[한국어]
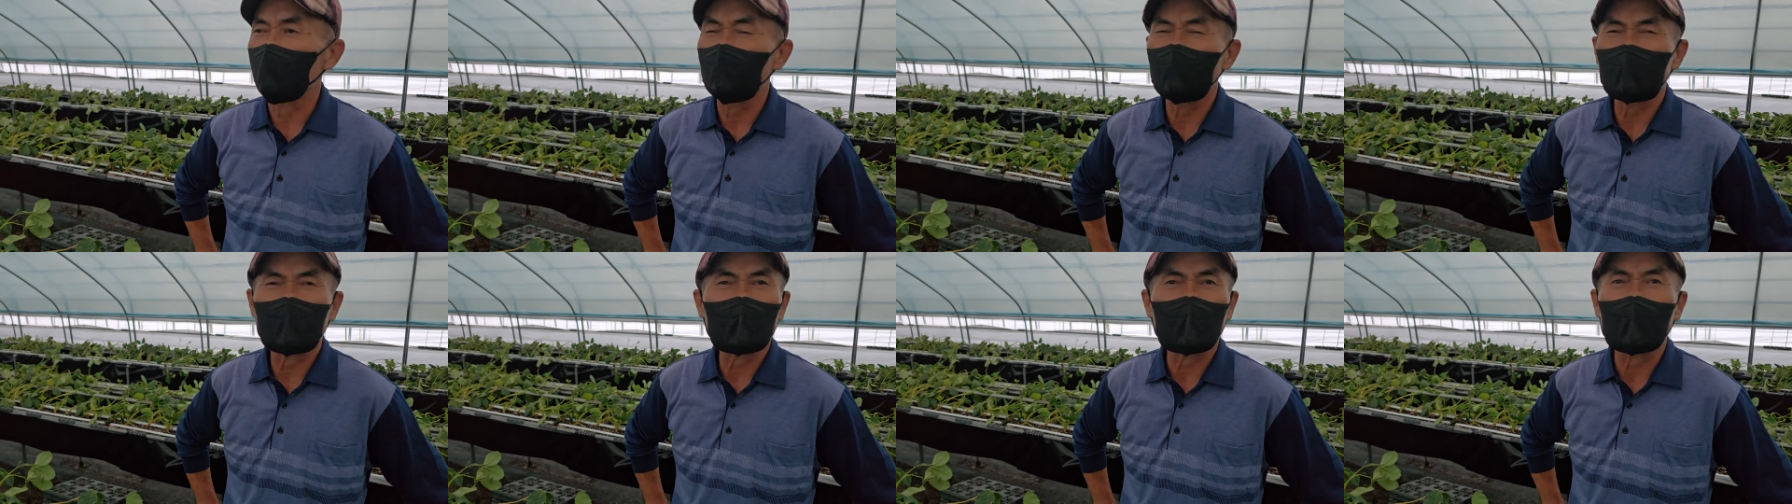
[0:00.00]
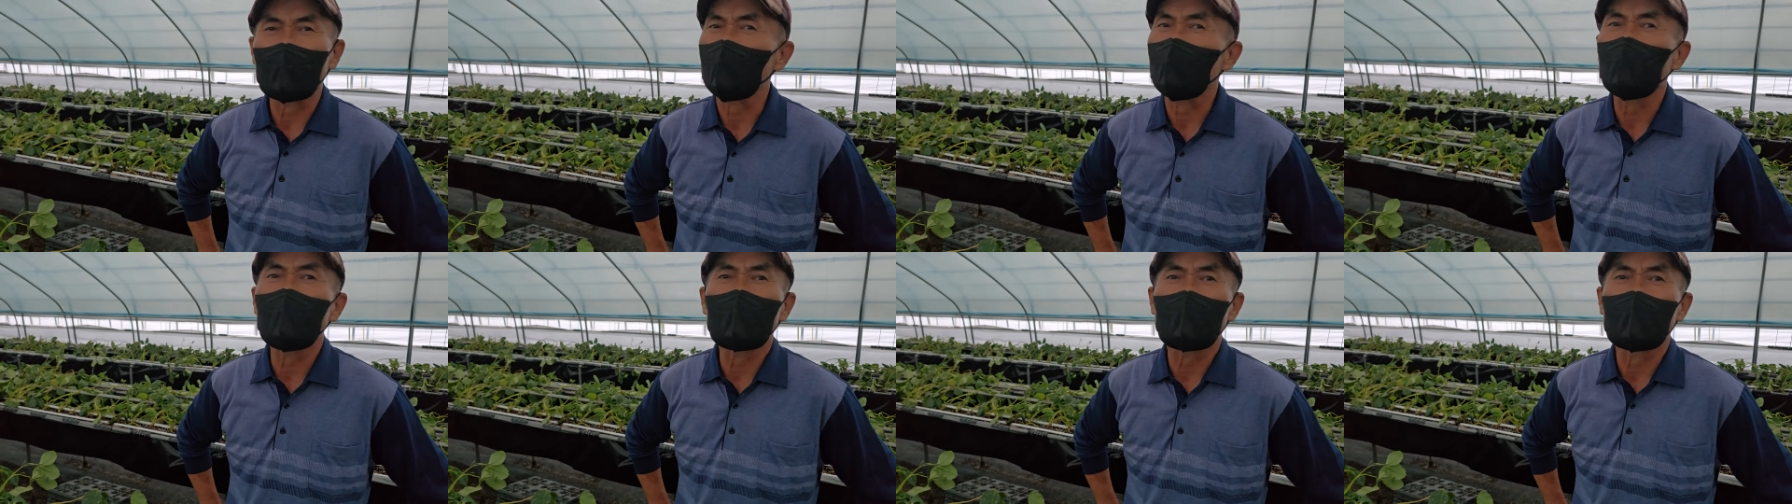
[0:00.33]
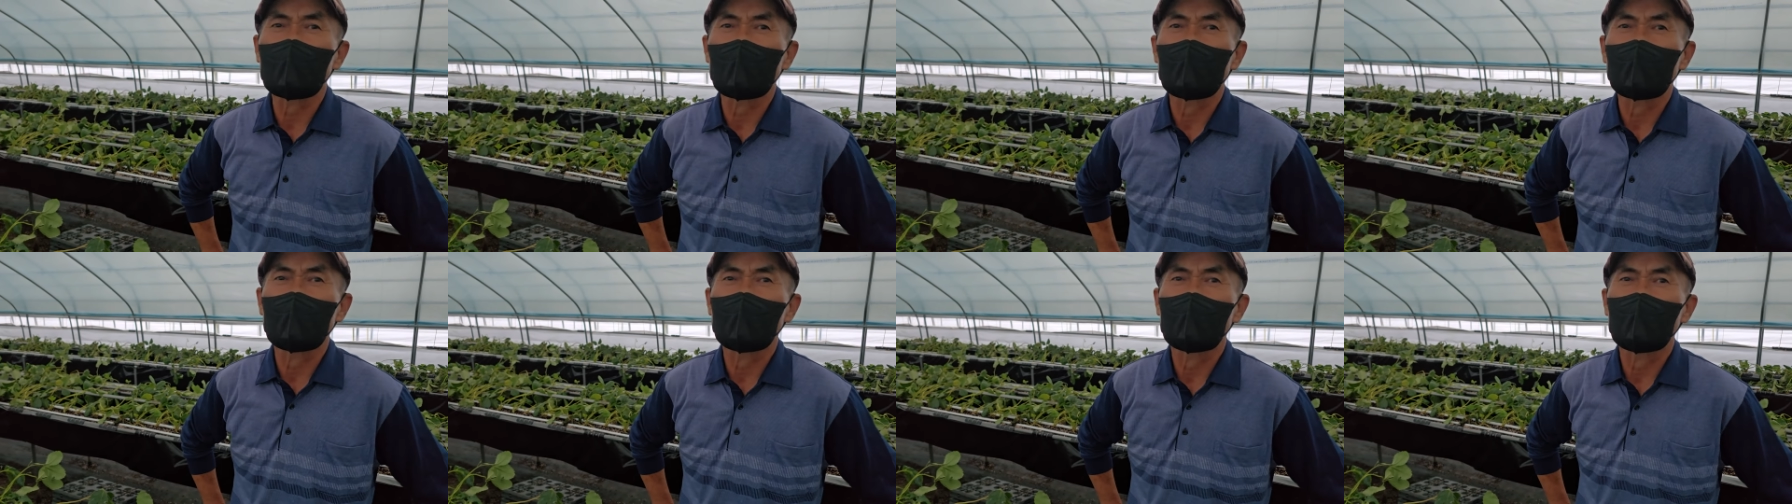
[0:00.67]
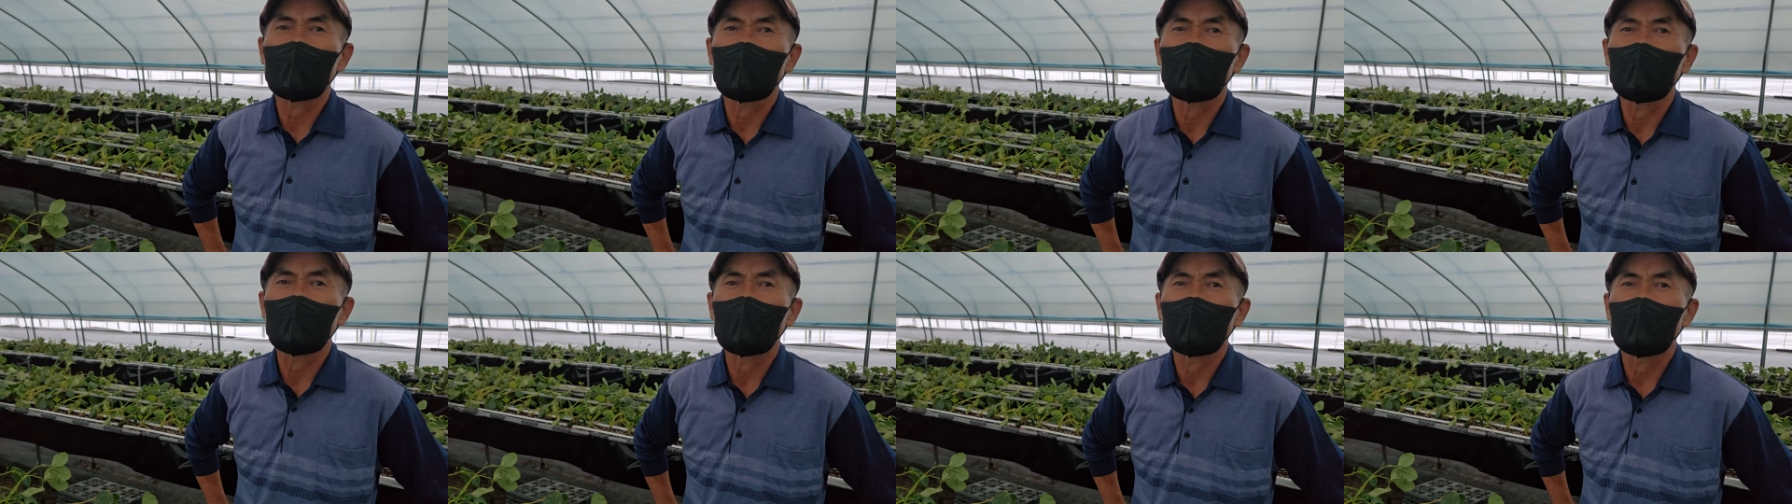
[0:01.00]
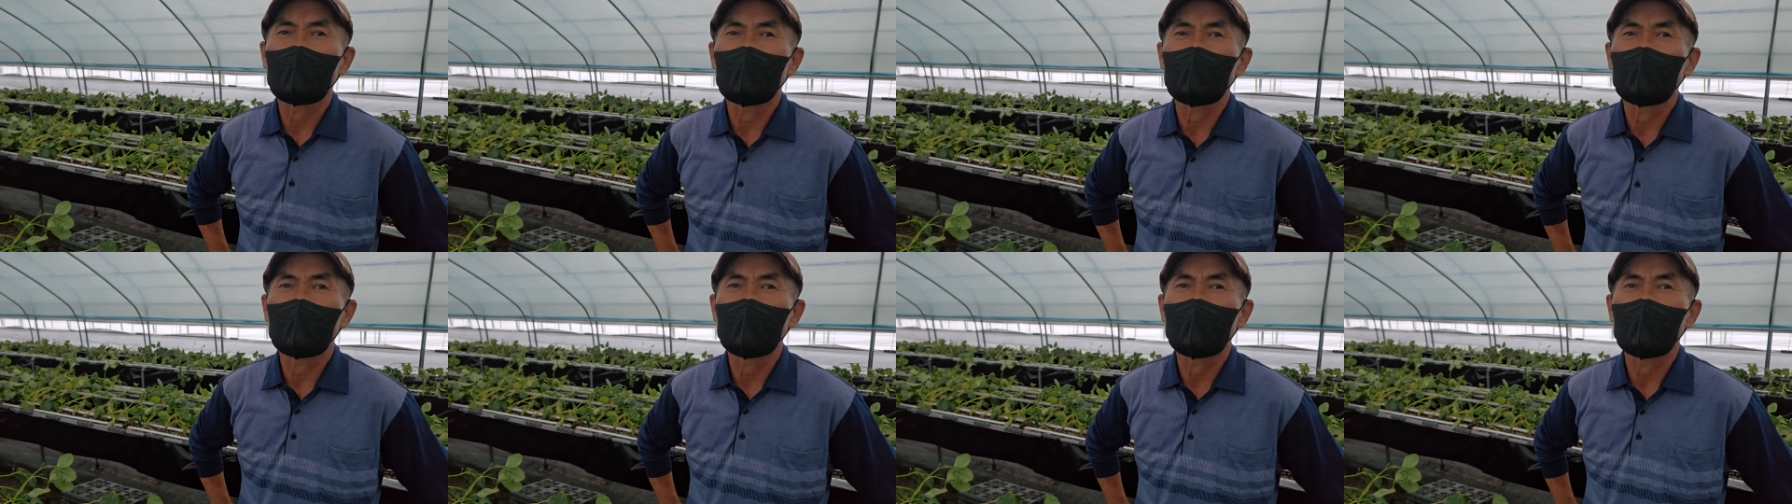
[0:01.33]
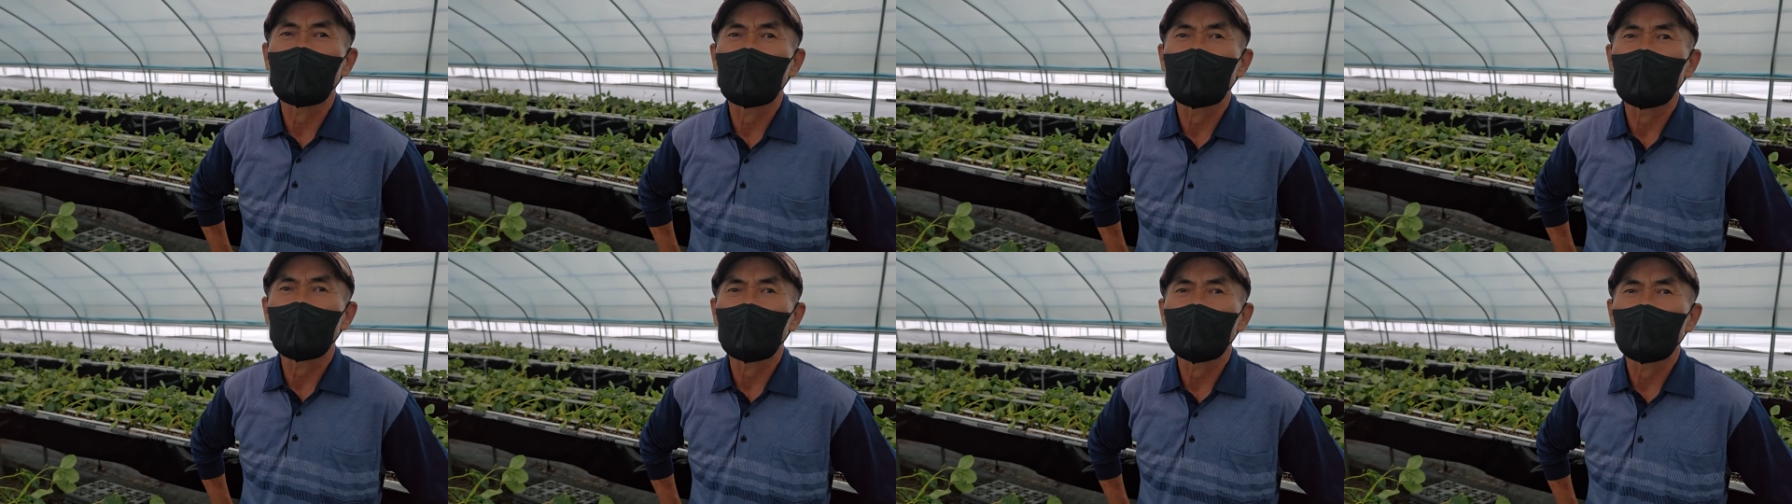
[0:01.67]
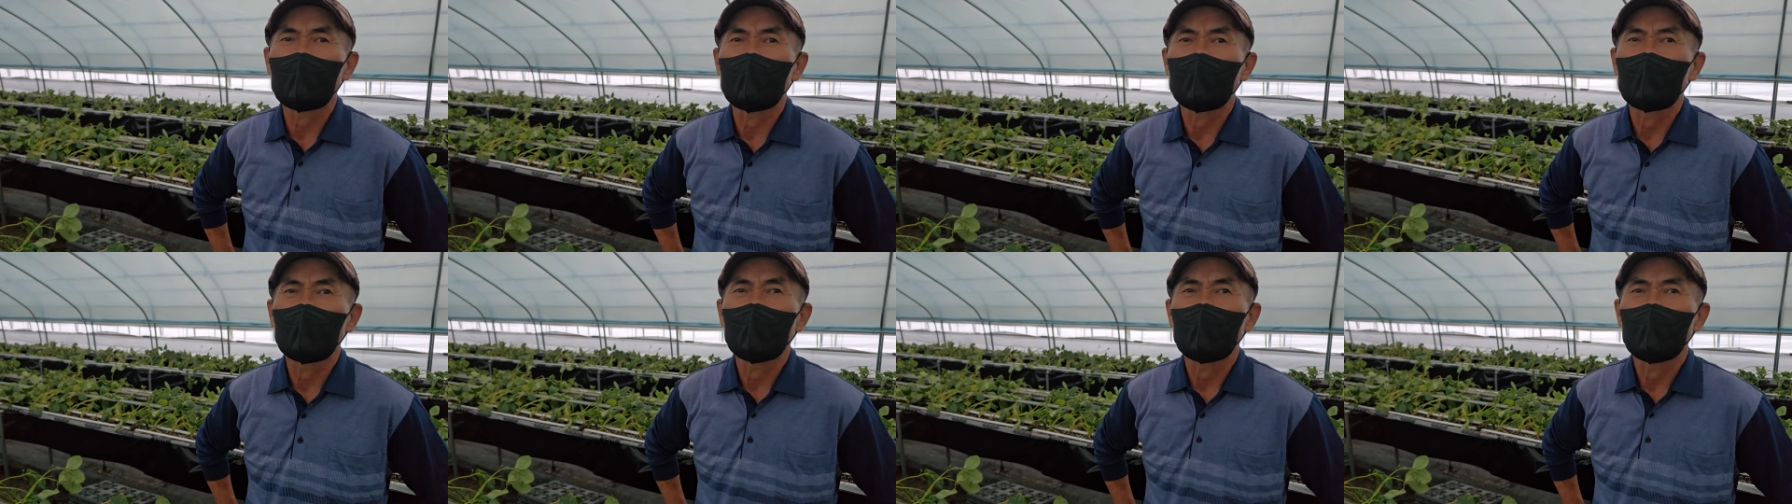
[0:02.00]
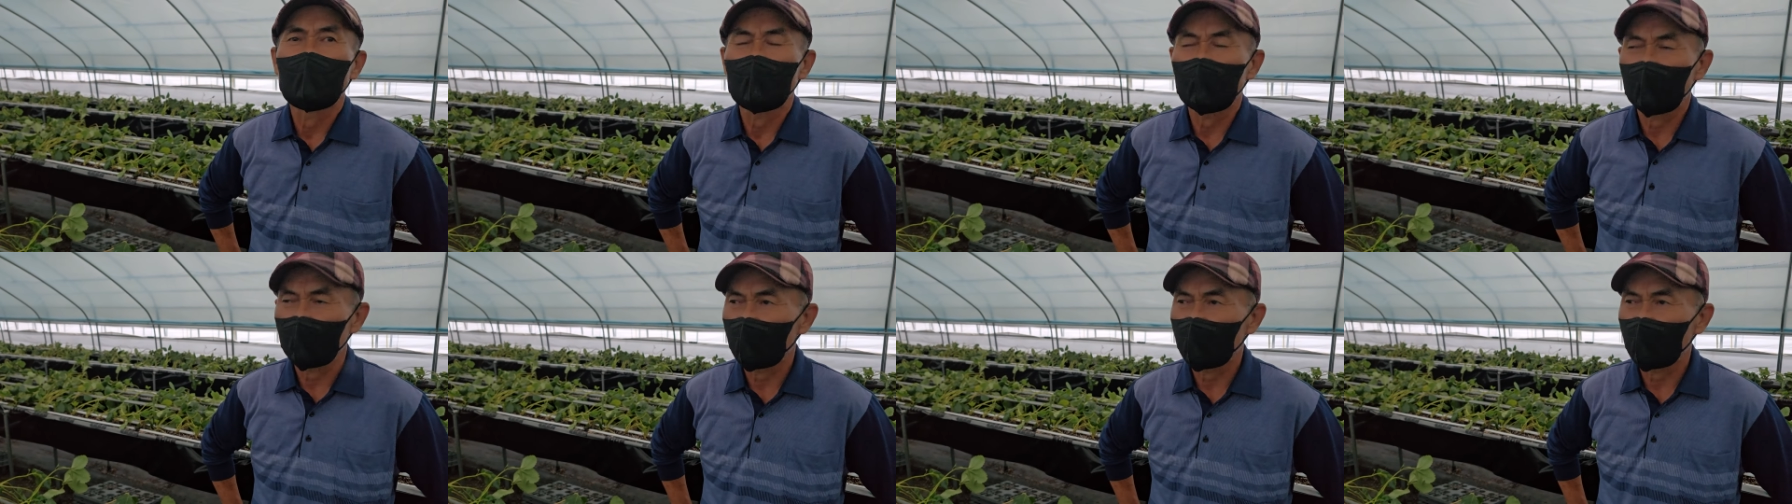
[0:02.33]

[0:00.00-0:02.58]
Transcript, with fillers: 눈이 잘 안 오니까 아 눈이 와도 빨리 녹고